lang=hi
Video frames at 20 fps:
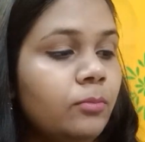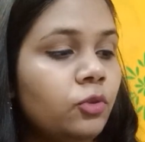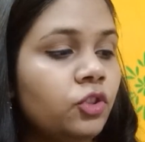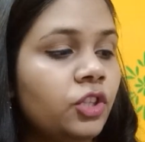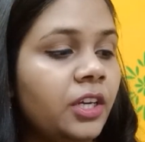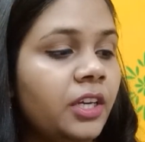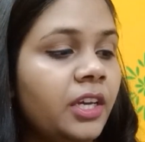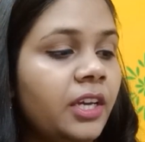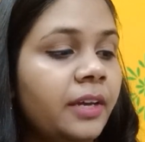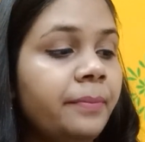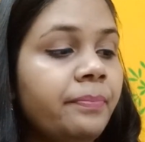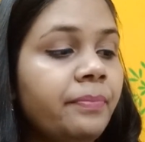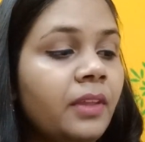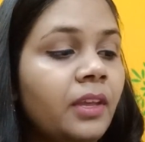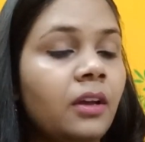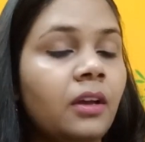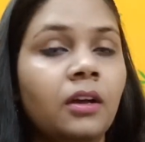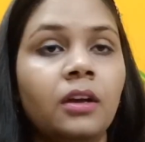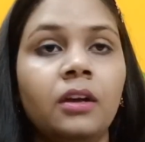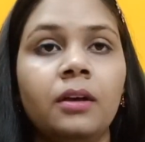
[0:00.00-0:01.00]
मुझे ये
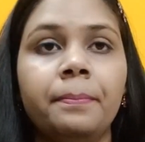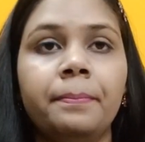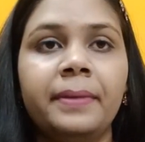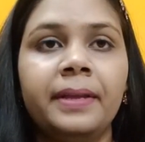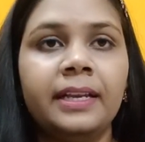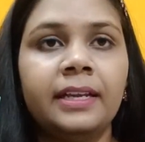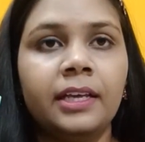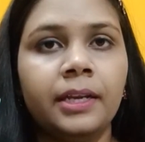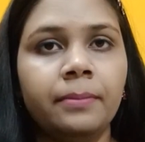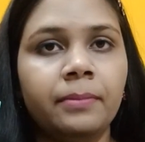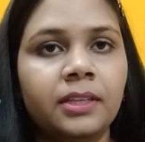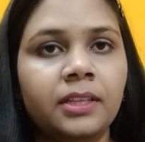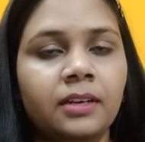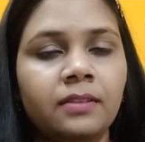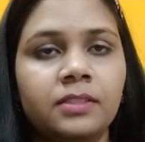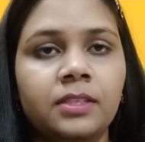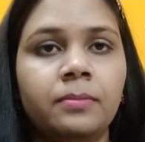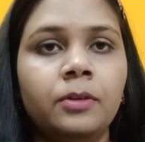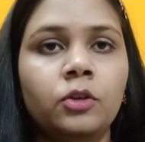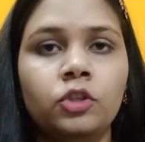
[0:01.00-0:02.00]
पिलग्रिम की
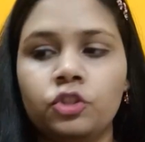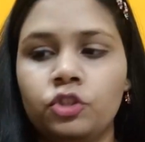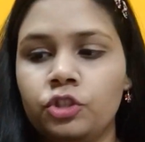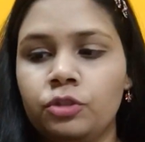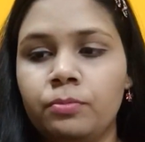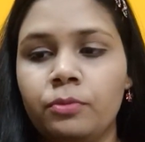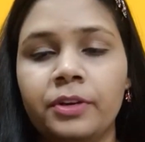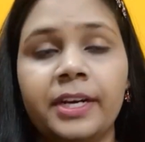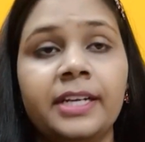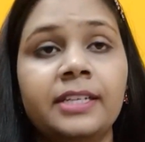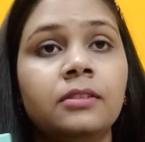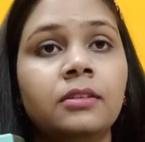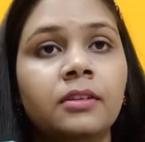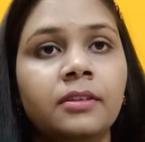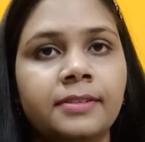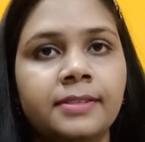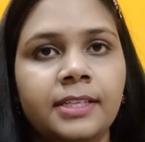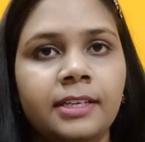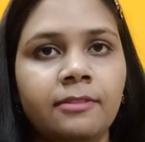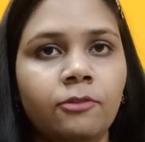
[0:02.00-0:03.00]
तरफ से भी कुछ कुछ प्रोडक्ट्स
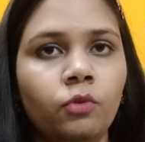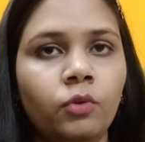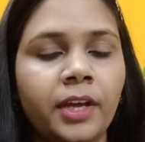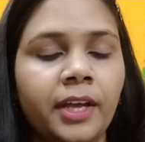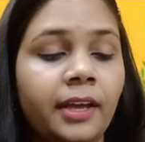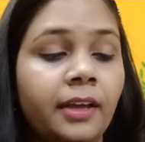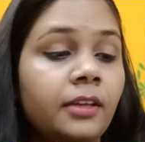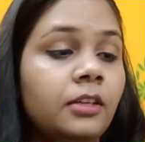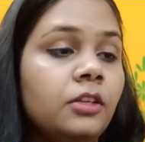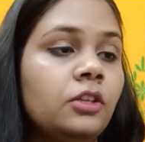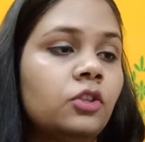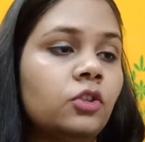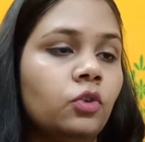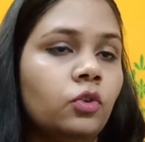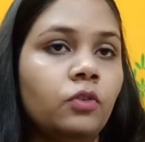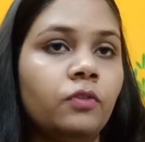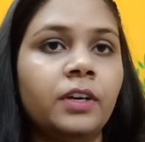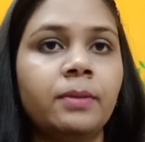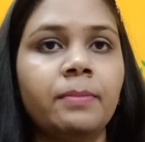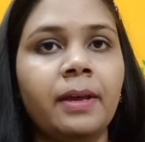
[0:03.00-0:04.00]
रिसीव हुए हैं
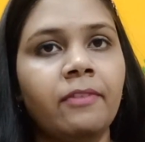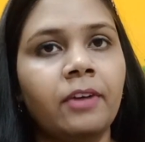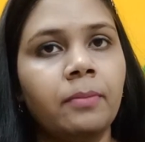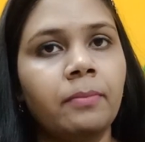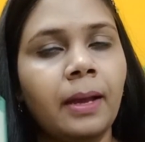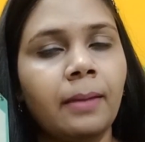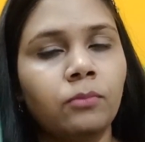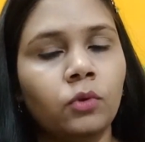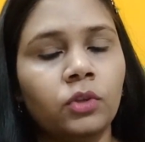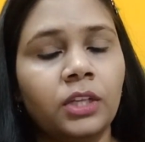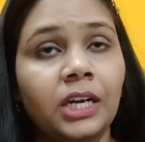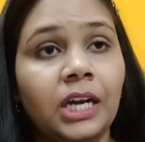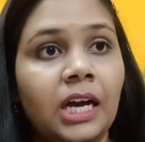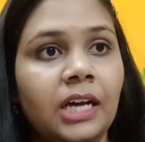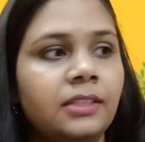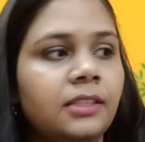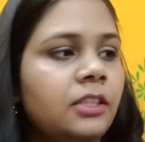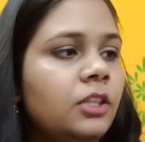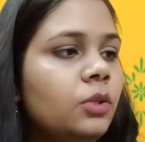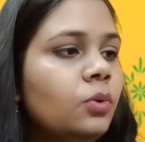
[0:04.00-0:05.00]
तो वन बाय वन मैं आपको दिखा
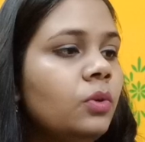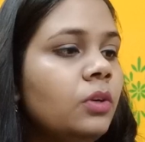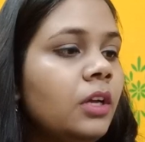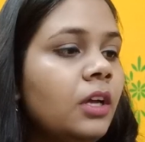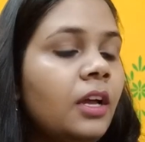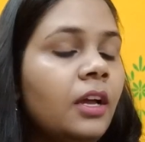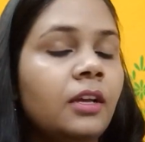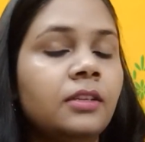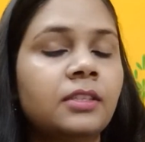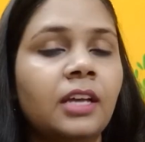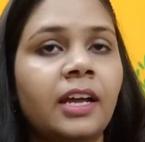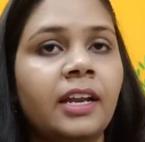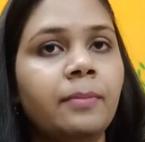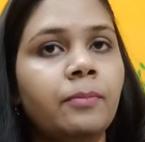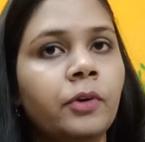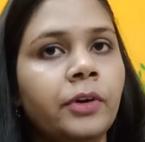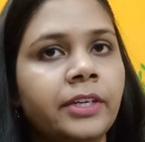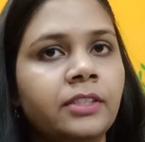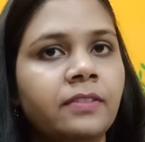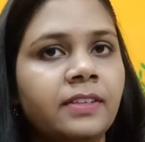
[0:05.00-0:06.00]
देती हूँ सारे
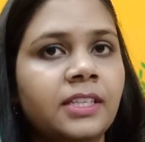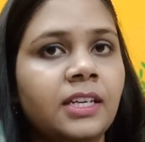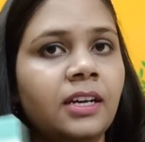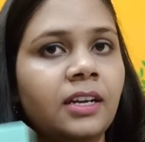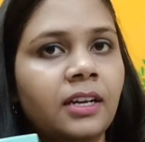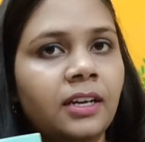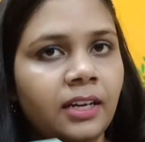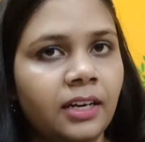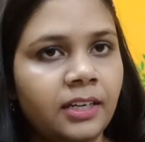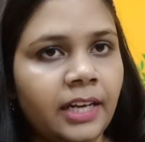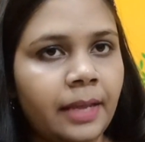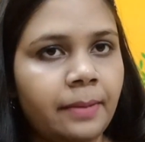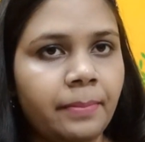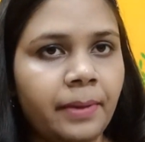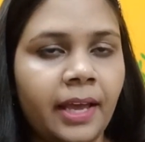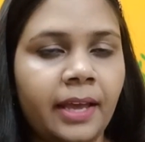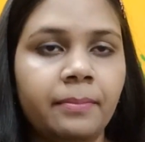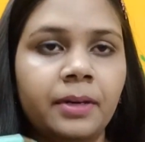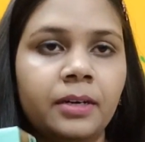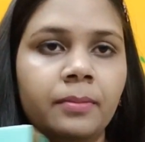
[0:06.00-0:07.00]
प्रोडक्ट्स वैसे अलग अलग टाइम पे
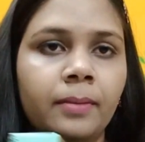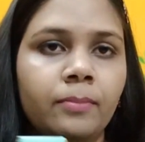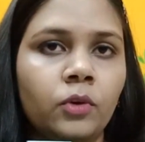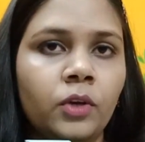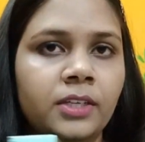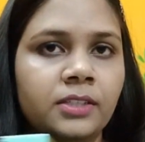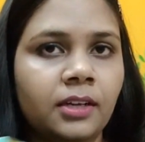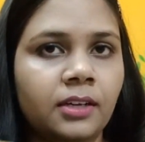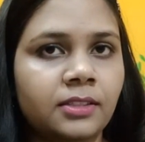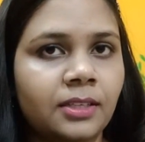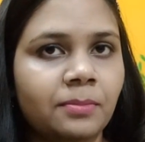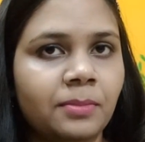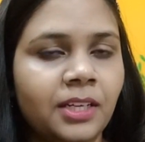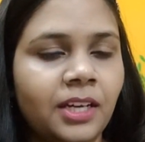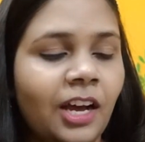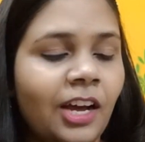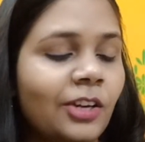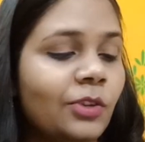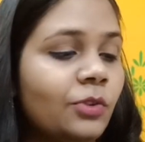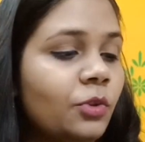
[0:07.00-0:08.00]
आए हैं बट मैं आपको एक साथ सब
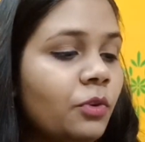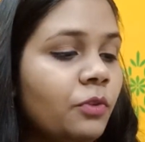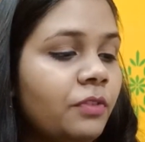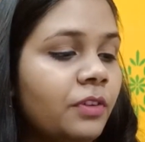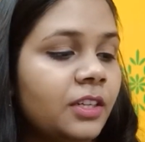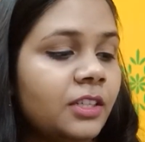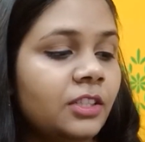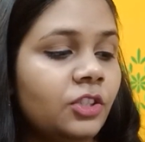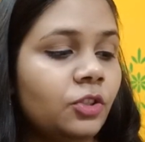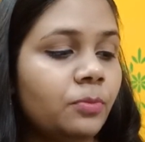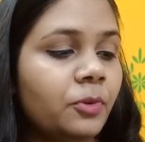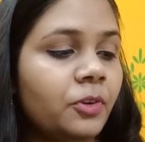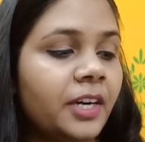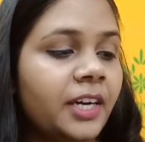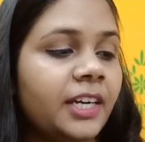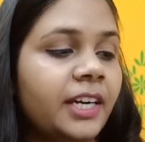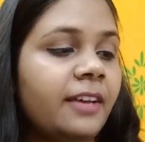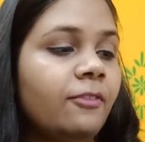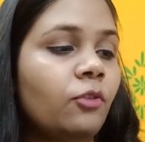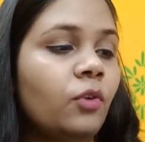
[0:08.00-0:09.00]
दिखा रही हूँ तो फर्स्ट जो
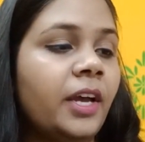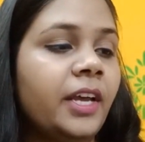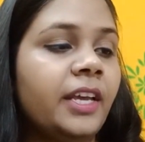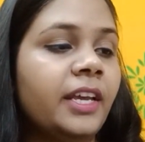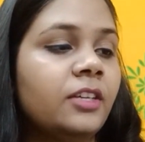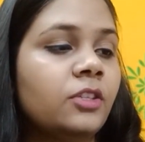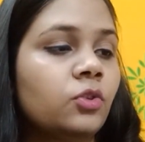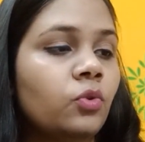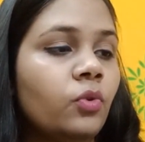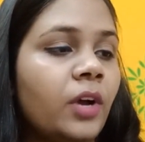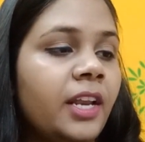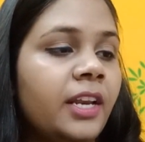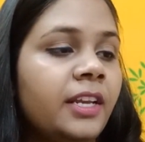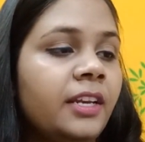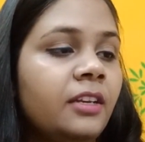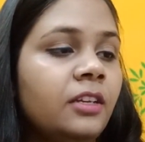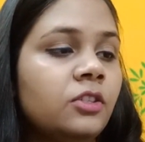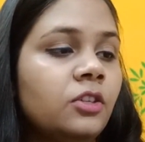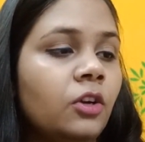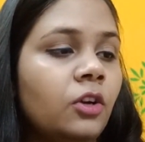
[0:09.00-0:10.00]
प्रोडक्ट है वो है ये
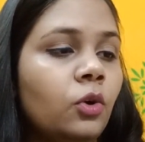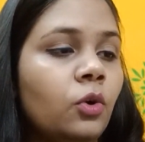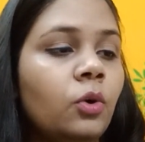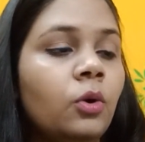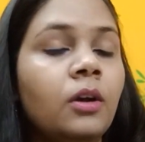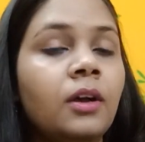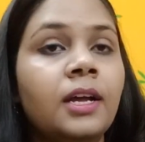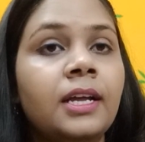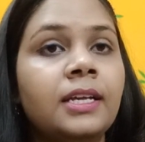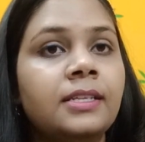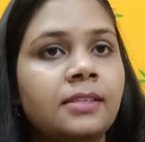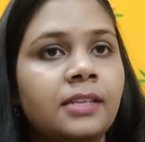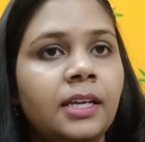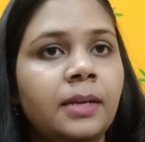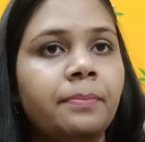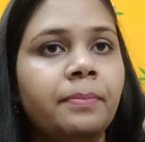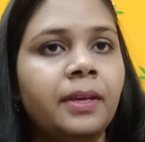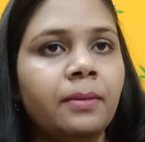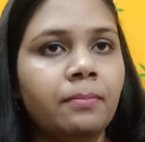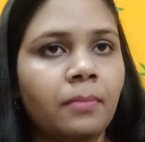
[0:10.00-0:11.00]
स्क्वालिन ग्लो
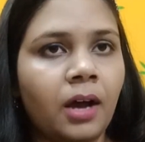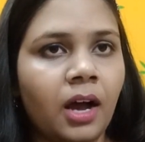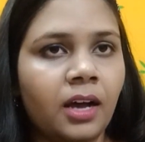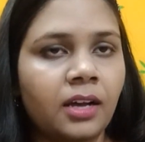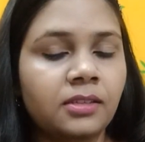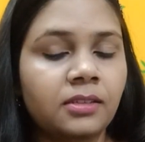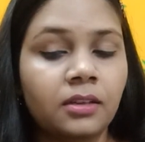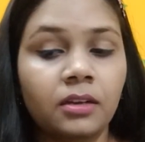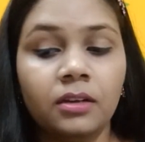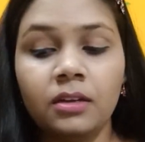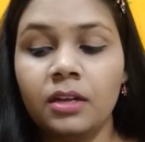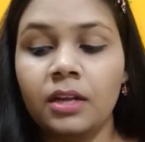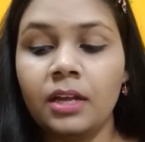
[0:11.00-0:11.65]
स्लीपिंग मास्क